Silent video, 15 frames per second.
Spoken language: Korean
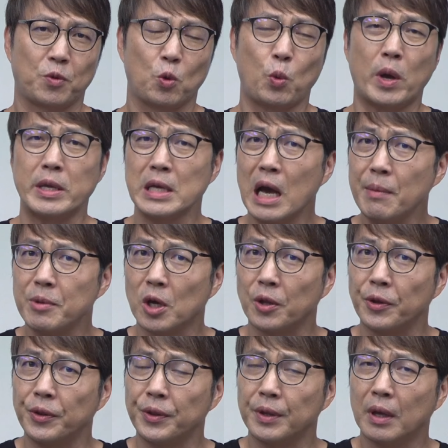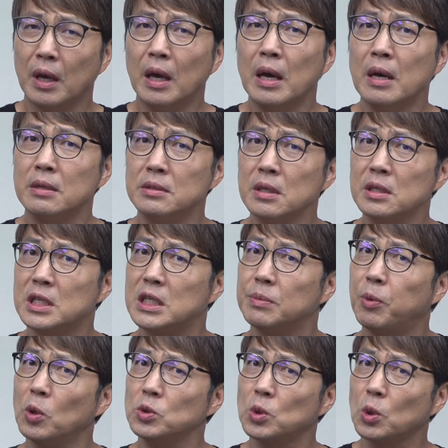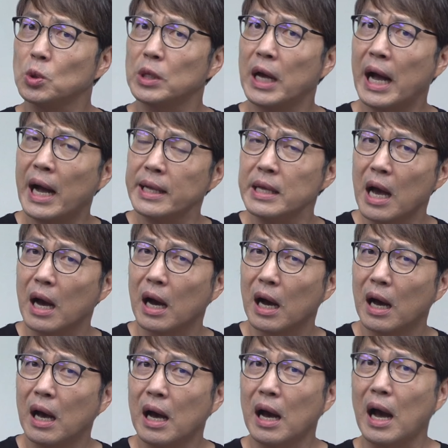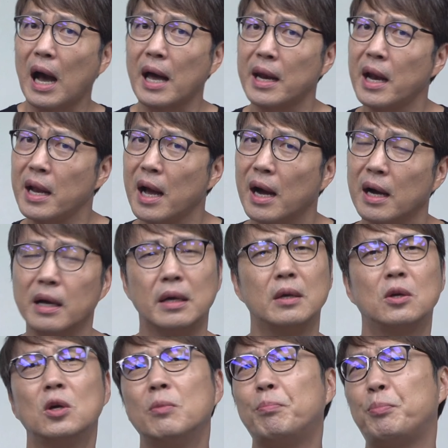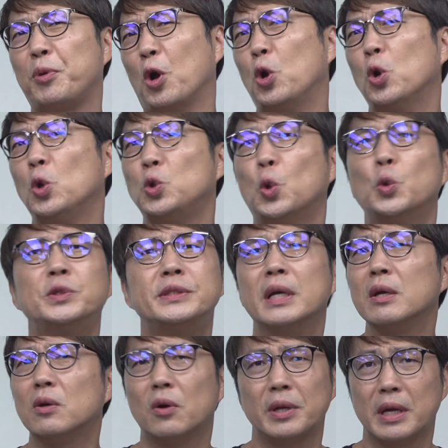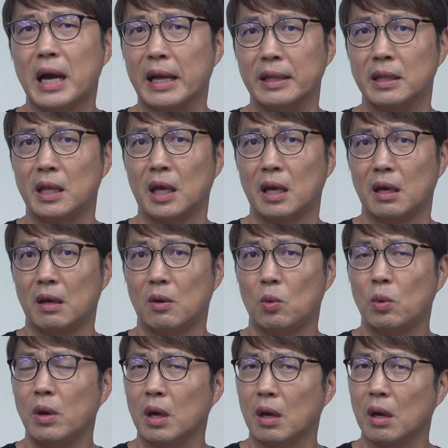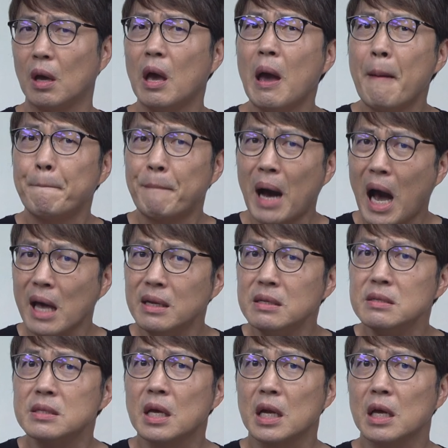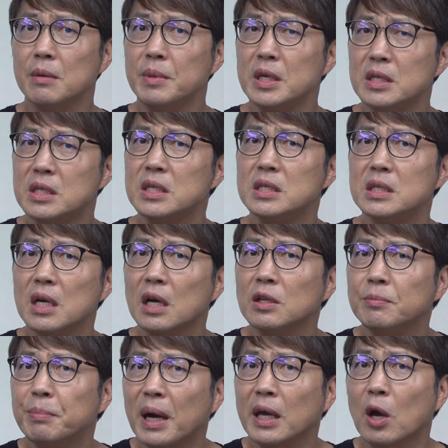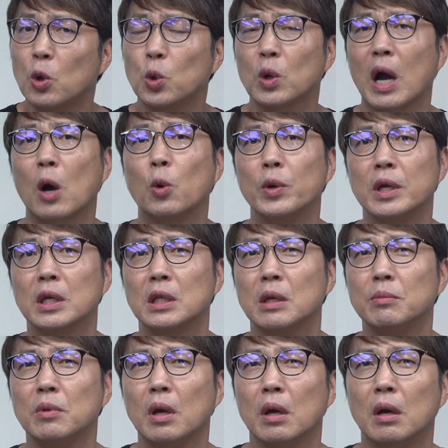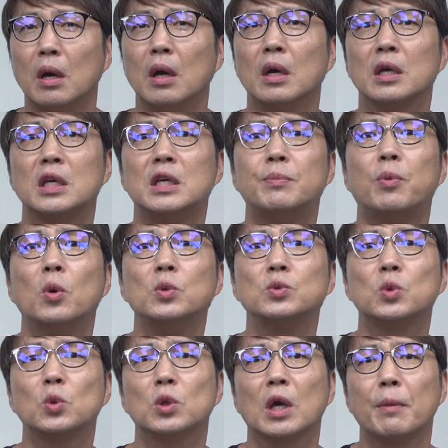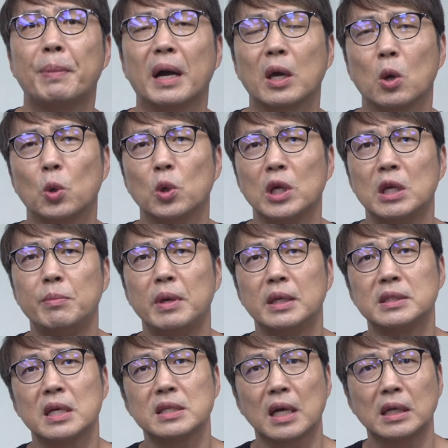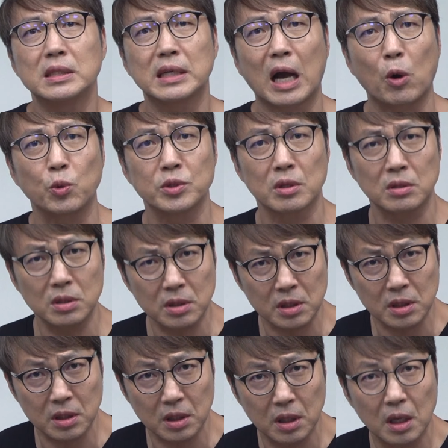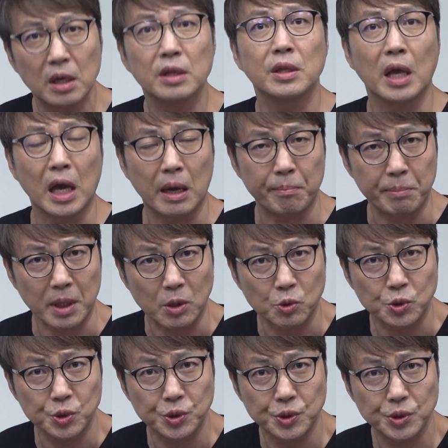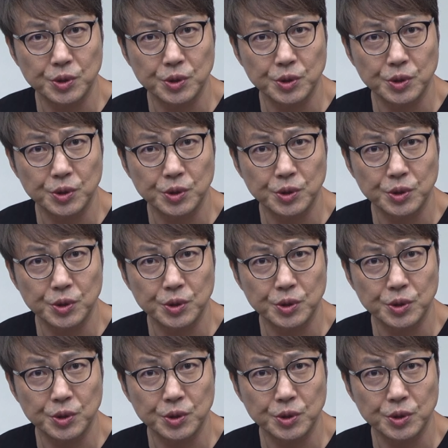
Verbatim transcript: 왜냐하면 이제 기본 소득을 하냐 안 하냐 이건 별로 논쟁거리가 안 돼. 왜? 많은 사람이 지지하는 방향으로 가고 있기 때문에 기본소득의 방향으로 이미 세상은 가고 있어. 특히 대한민국은.